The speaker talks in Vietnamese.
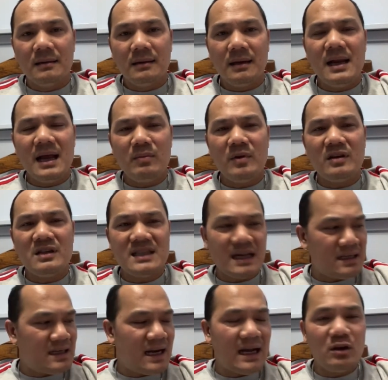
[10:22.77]
cái đám đó nó
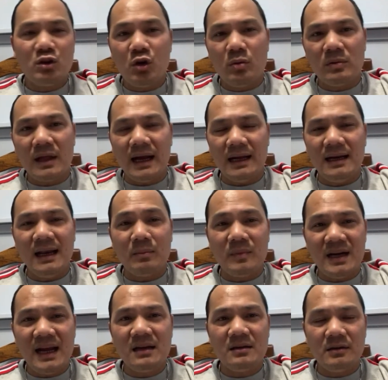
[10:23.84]
sanh ra nó tồn tại để làm
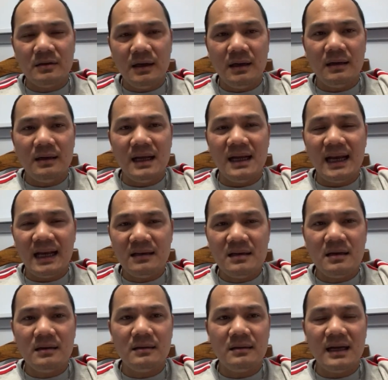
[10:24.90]
rác rưởi để ngán
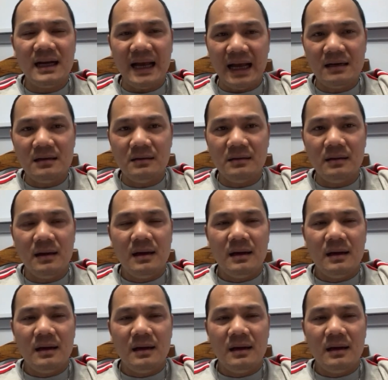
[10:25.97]
chân để cản đường